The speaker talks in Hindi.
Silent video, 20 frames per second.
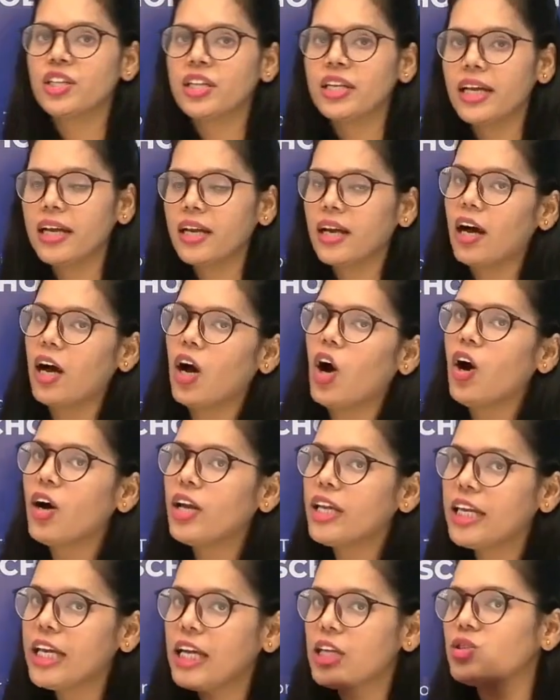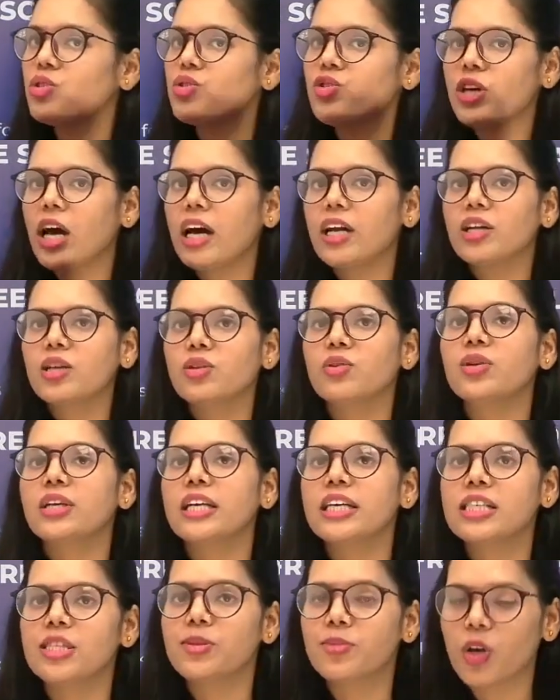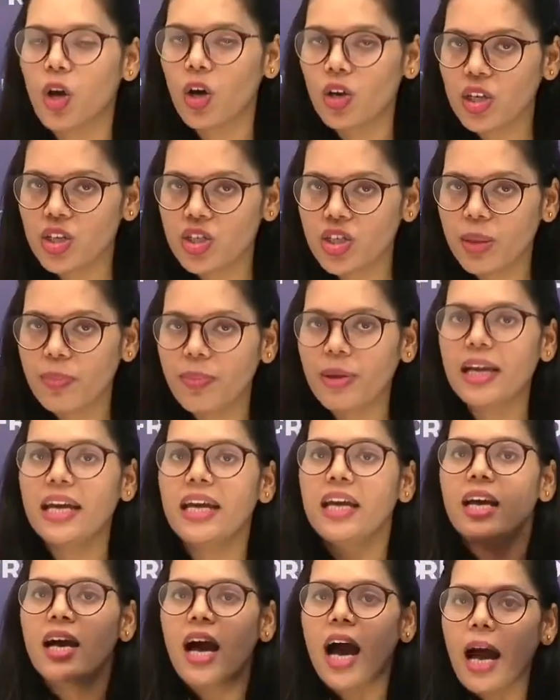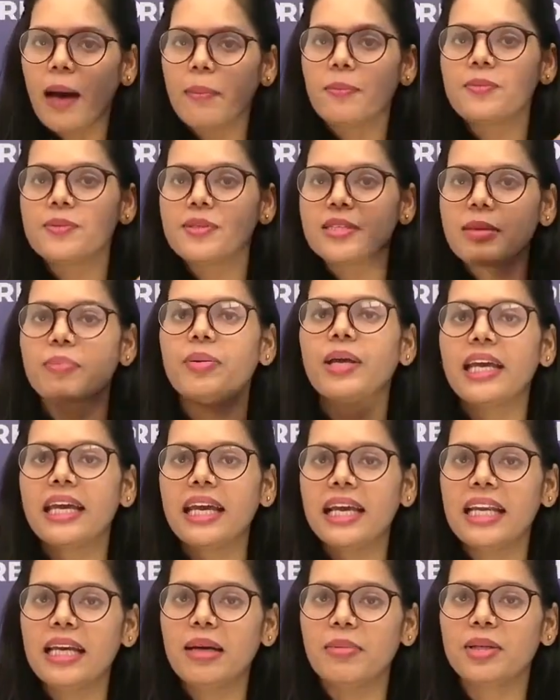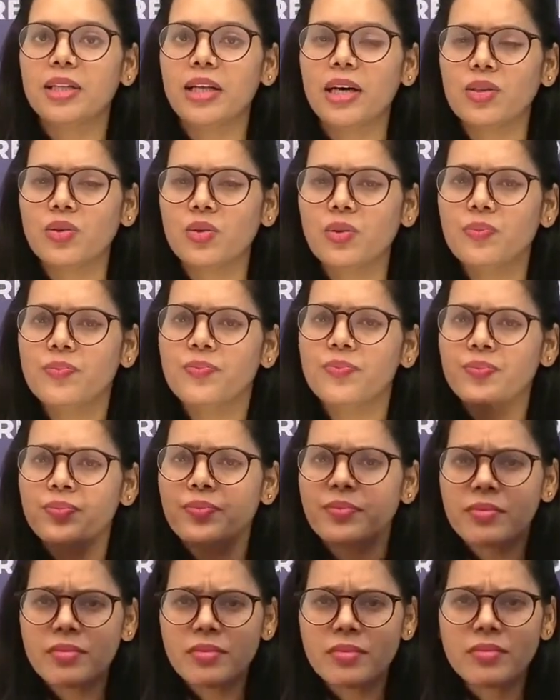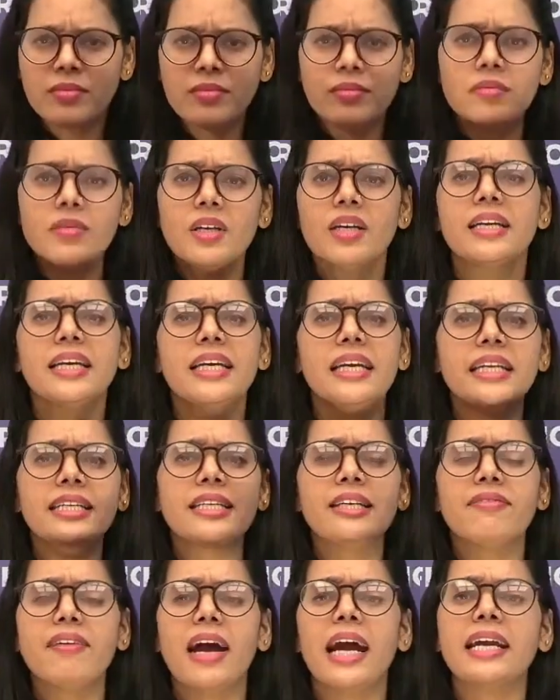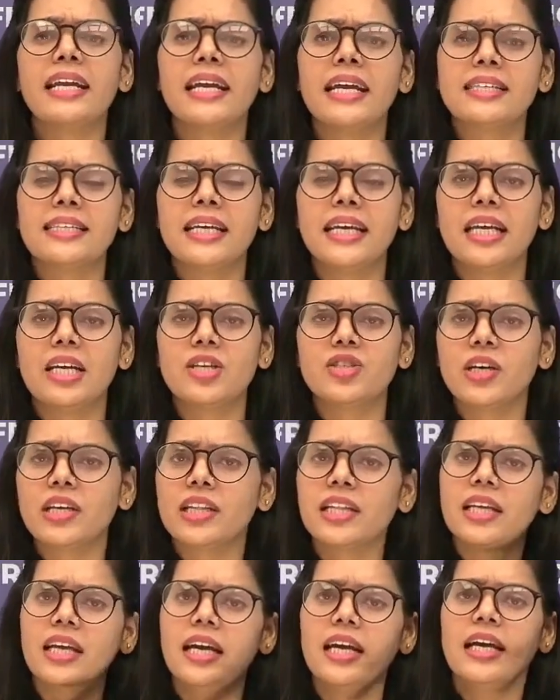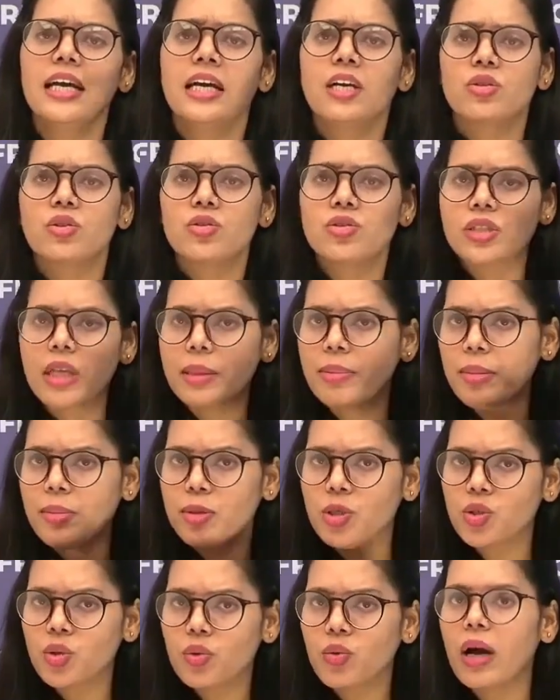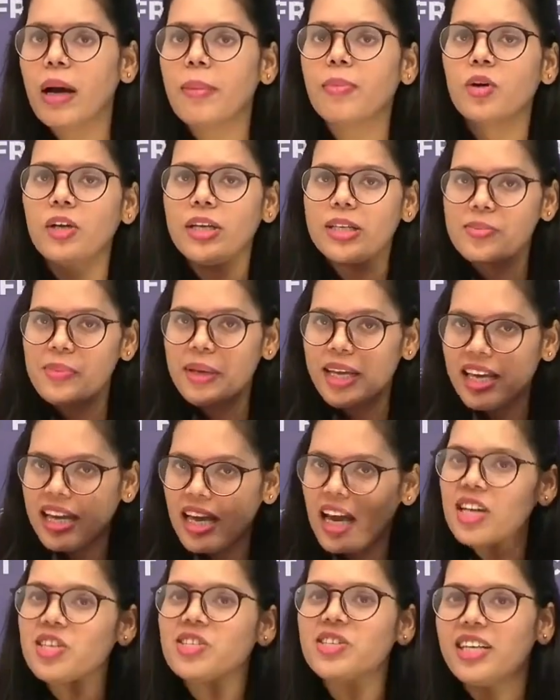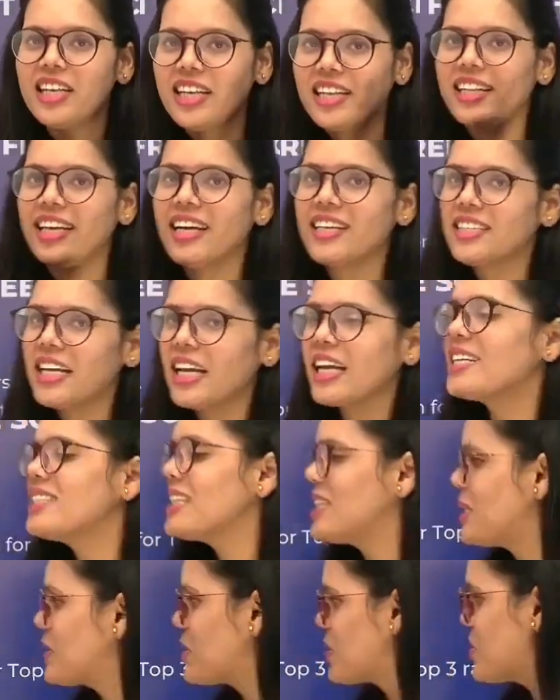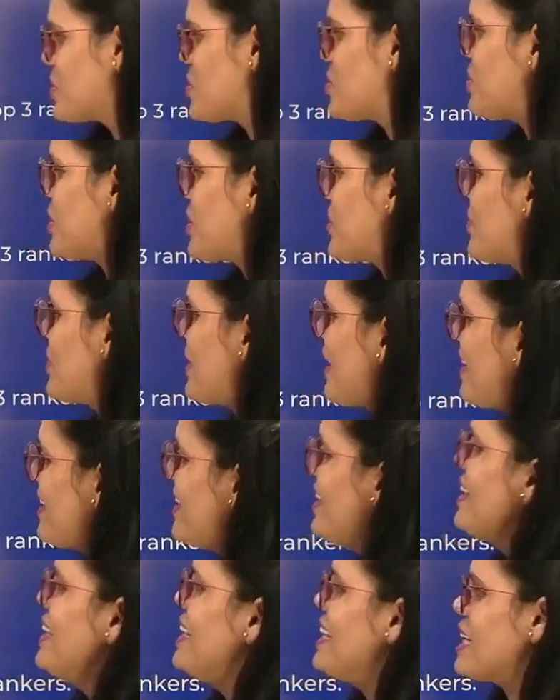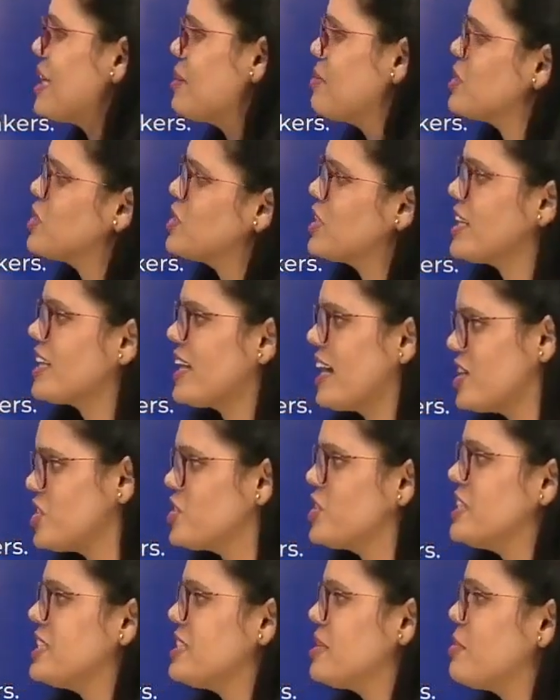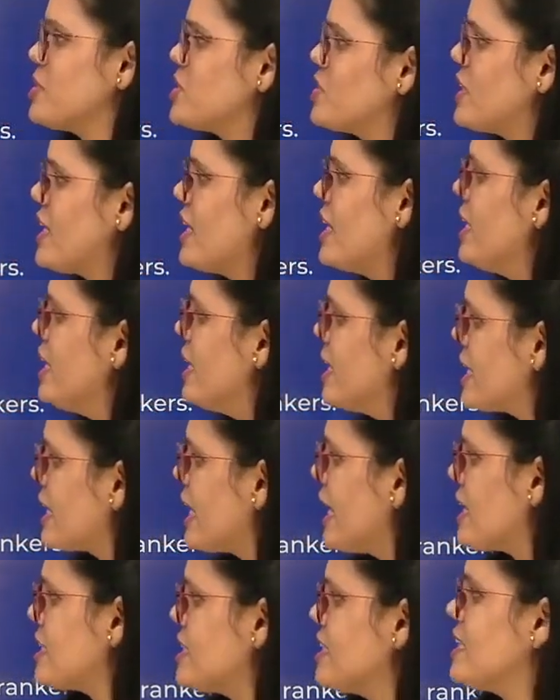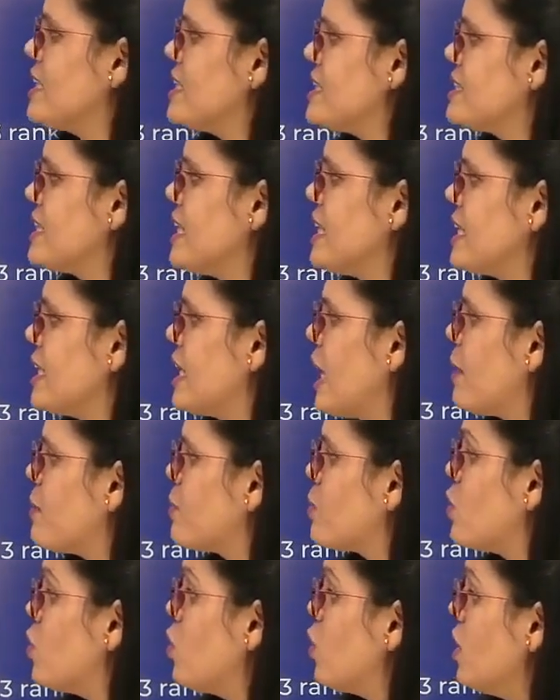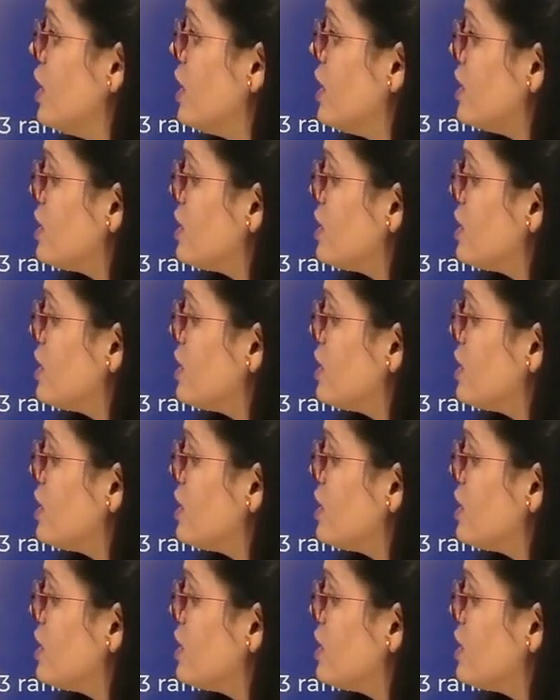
जीतने का और ये जो चार करोड़ की स्कॉलरशिप है आप सभी के लिए बता दू कि ये डिवाइड कैसे की जाती है तो सभी बच्चों को आपको इसमें कैश नहीं दिया जाएगा ज़्यादा खुश मत होना लेकिन बच्चे कैश ही समझिए कि एक तरह से कि आपको